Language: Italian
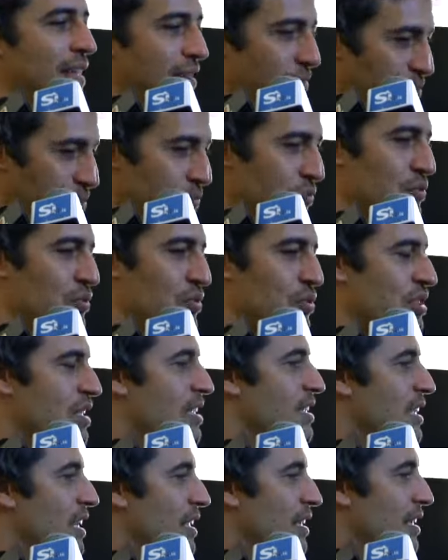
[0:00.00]
appunto
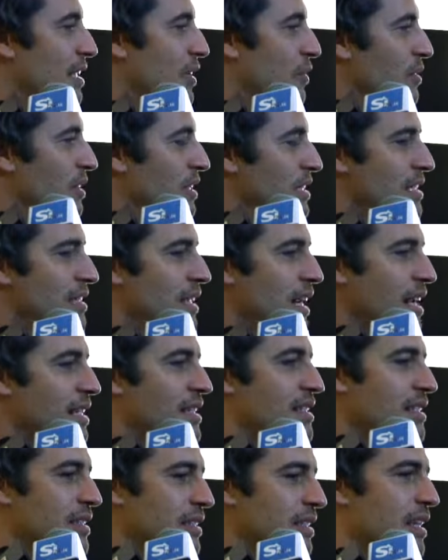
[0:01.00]
segnata da quelle
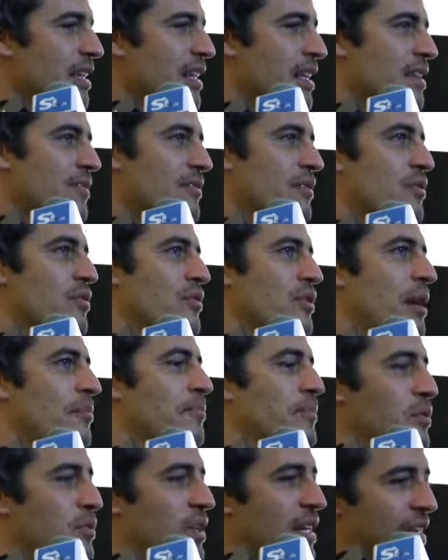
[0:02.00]
stragi non ha
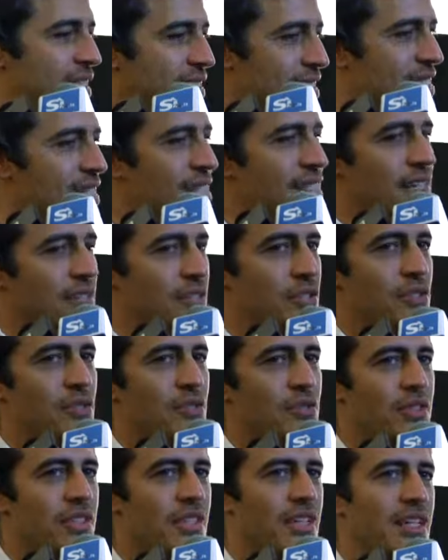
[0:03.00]
più la
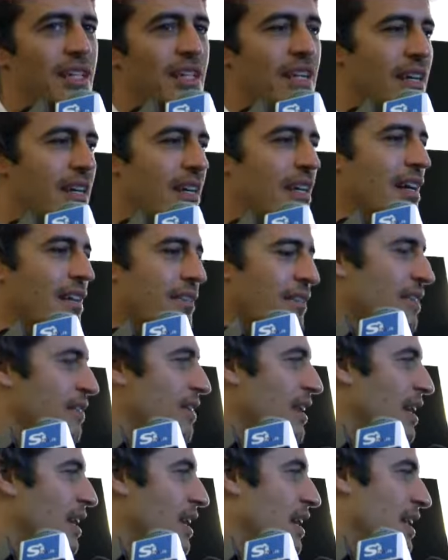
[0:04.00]
rassegnazione che, che
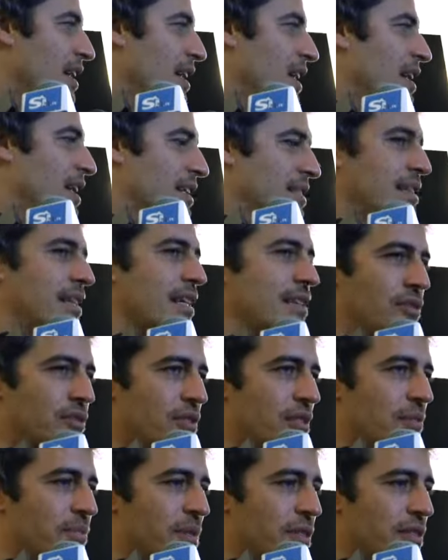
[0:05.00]
aveva la, la
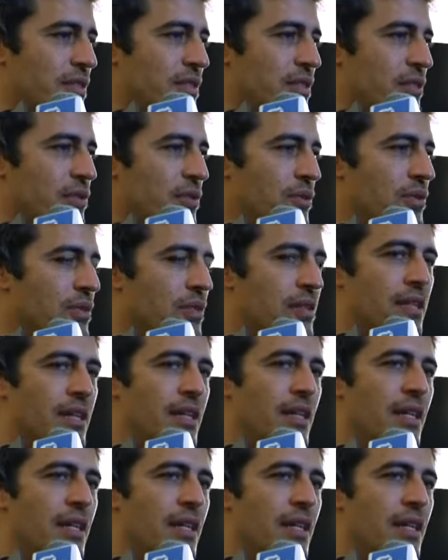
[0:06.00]
generazione dei miei genitori.